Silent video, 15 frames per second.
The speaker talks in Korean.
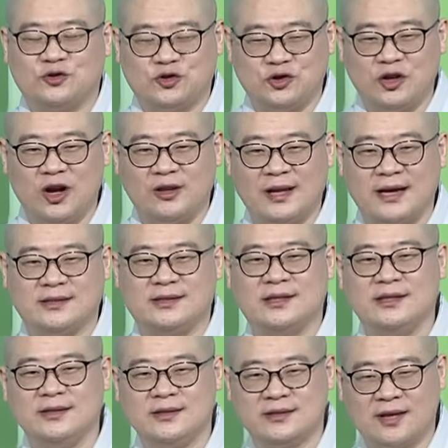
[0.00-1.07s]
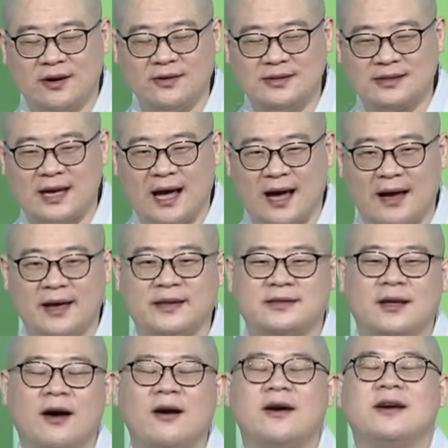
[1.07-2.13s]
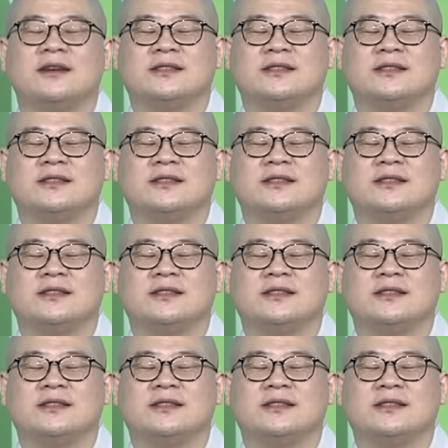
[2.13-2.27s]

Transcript: 출연하신 성자에서